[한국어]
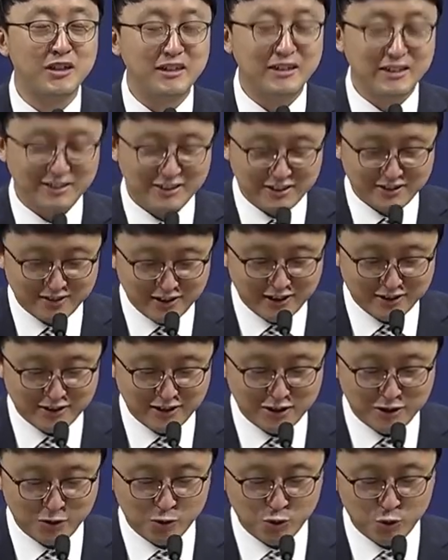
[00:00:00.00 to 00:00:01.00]
식사
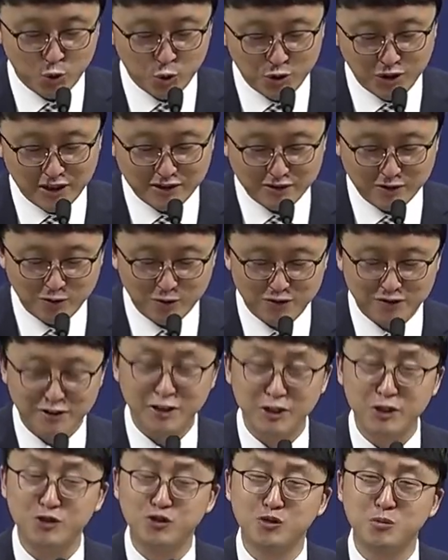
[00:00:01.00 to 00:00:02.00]
자리로 초대하는
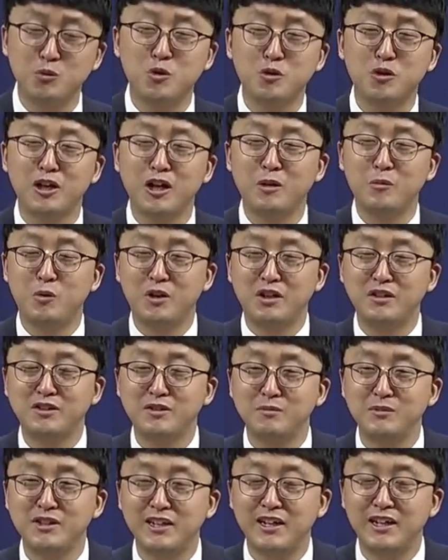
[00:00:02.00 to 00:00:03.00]
것에 주목해
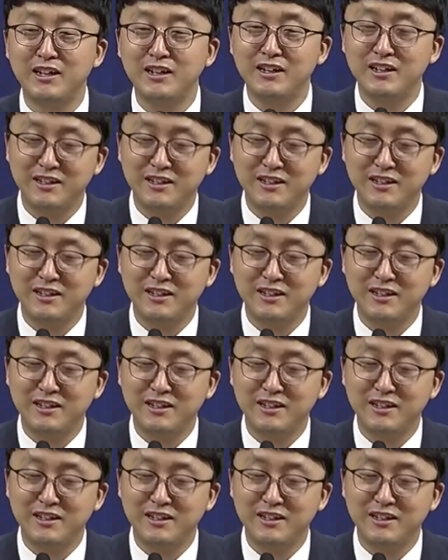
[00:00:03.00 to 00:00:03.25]
보겠습니다.